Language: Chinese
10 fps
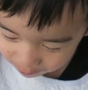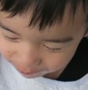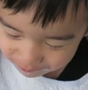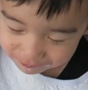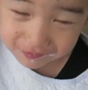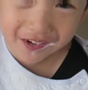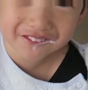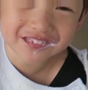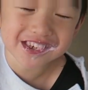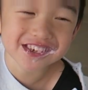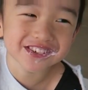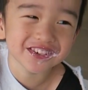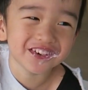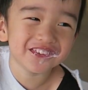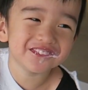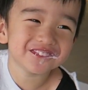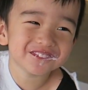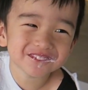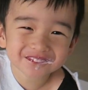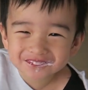麦片粥。
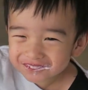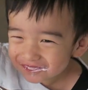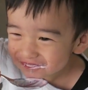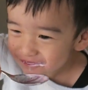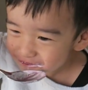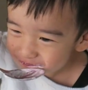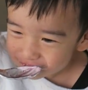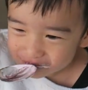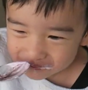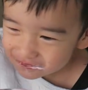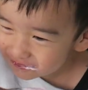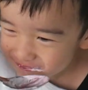麦片粥，